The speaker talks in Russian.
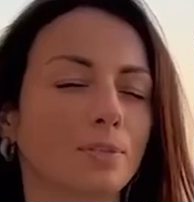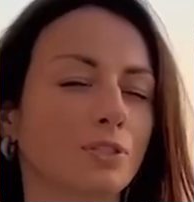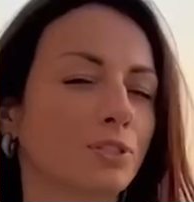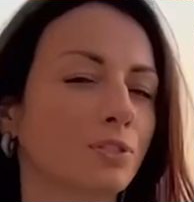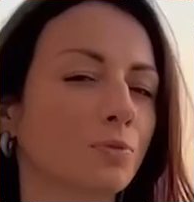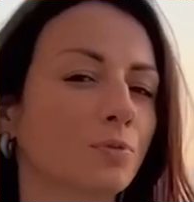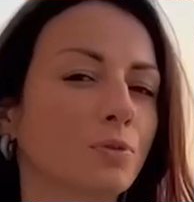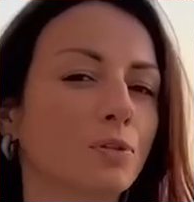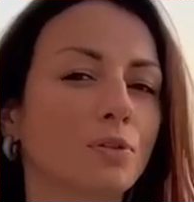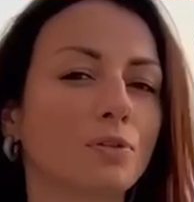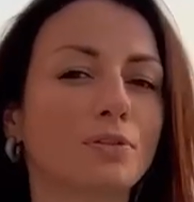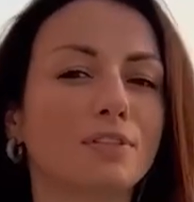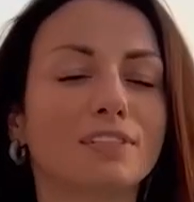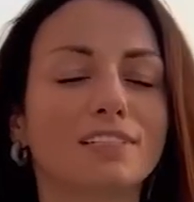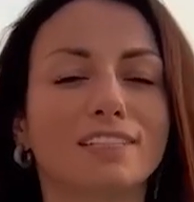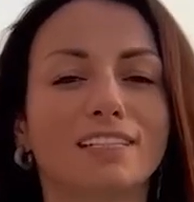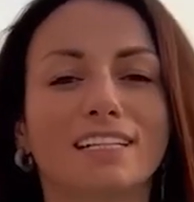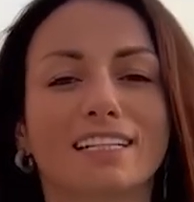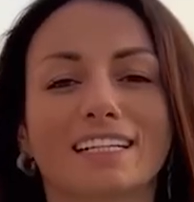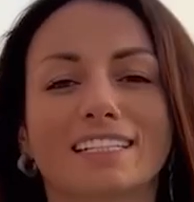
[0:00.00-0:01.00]
Почему
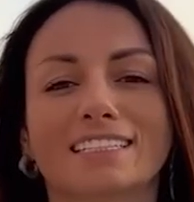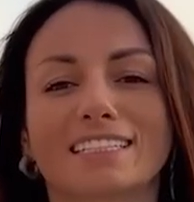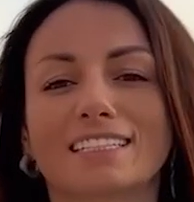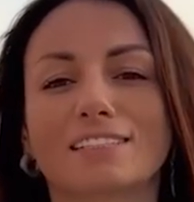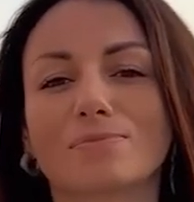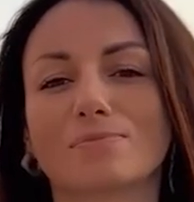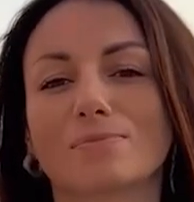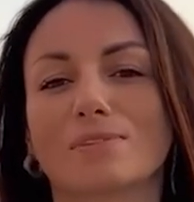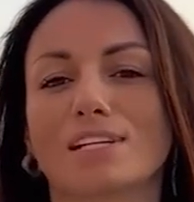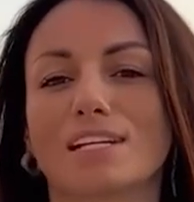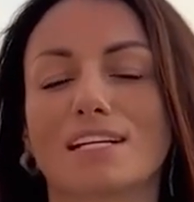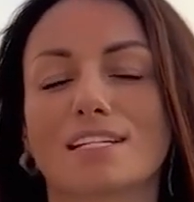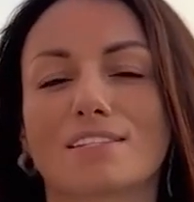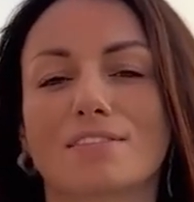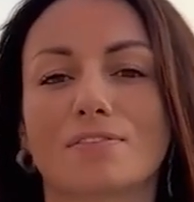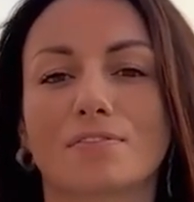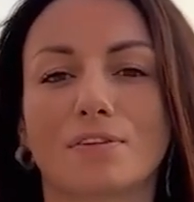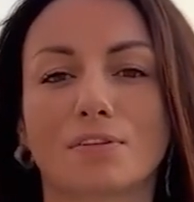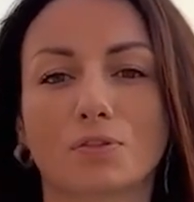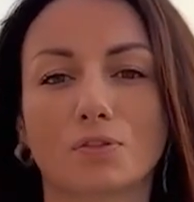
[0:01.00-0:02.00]
люди не хотят менять
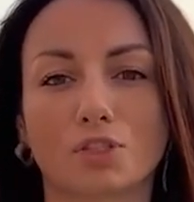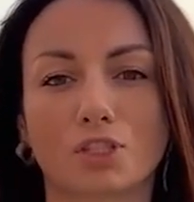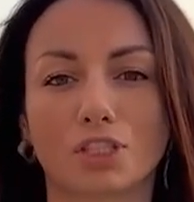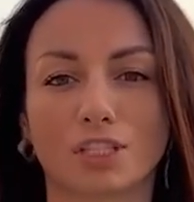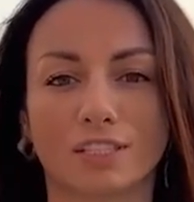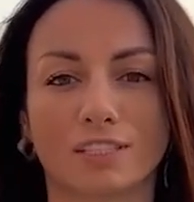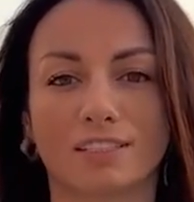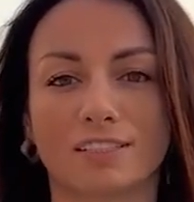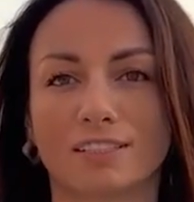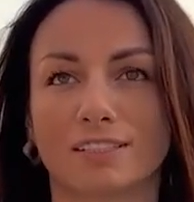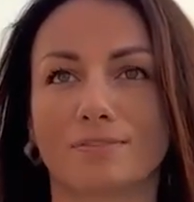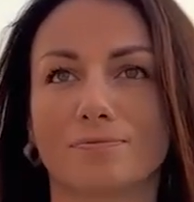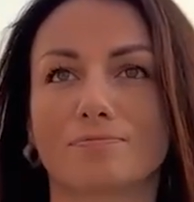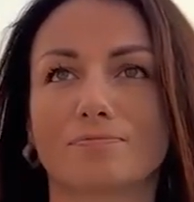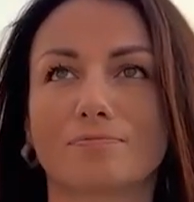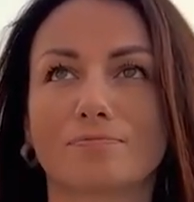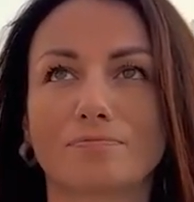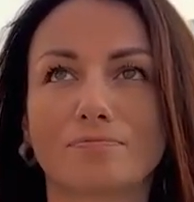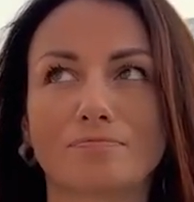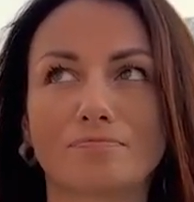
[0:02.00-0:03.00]
свою жизнь?
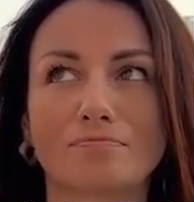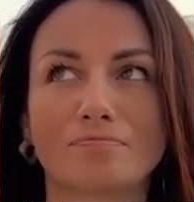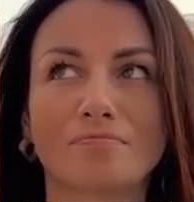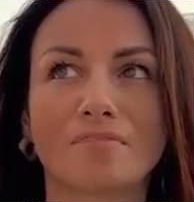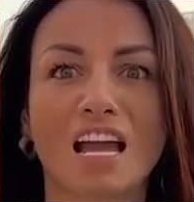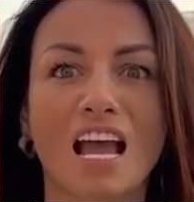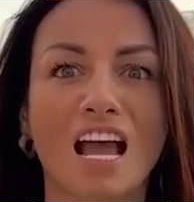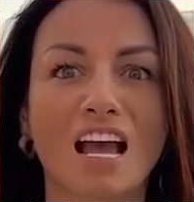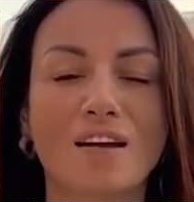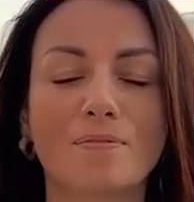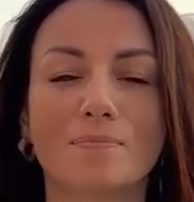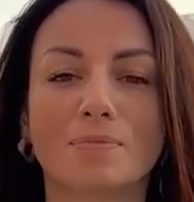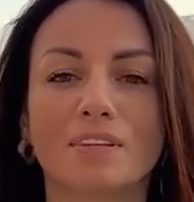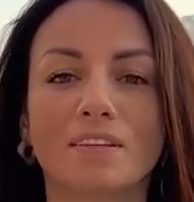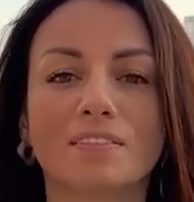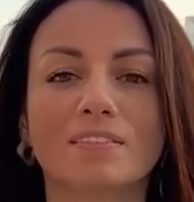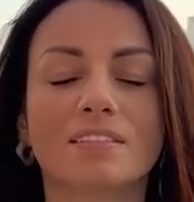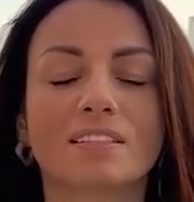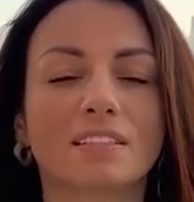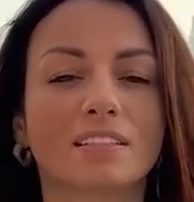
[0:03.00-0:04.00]

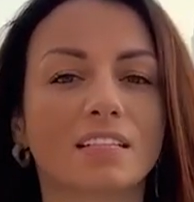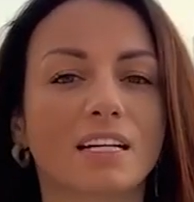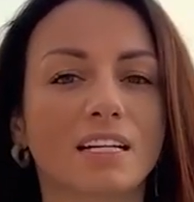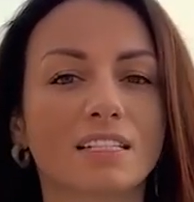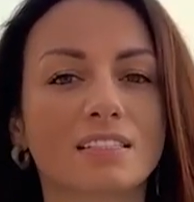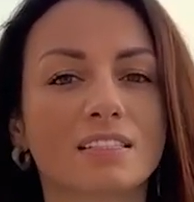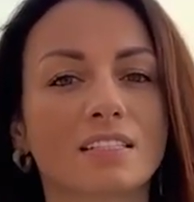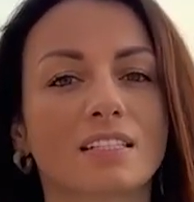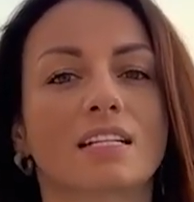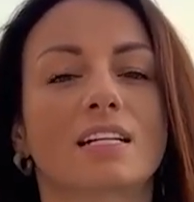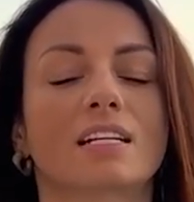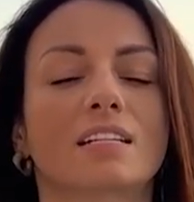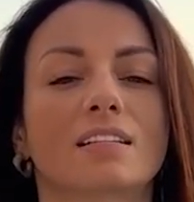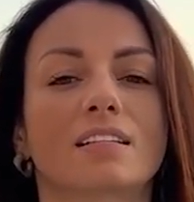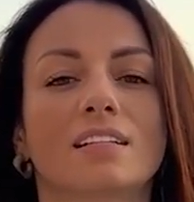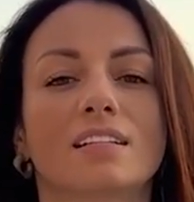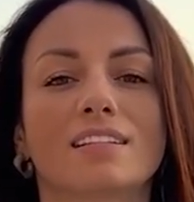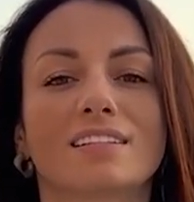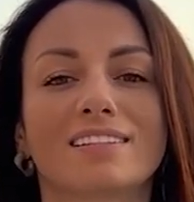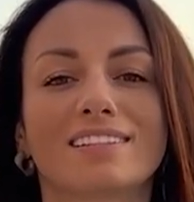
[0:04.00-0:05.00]
Мне всегда
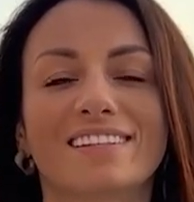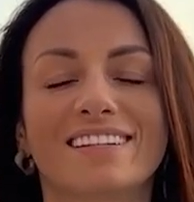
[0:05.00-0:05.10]
странно.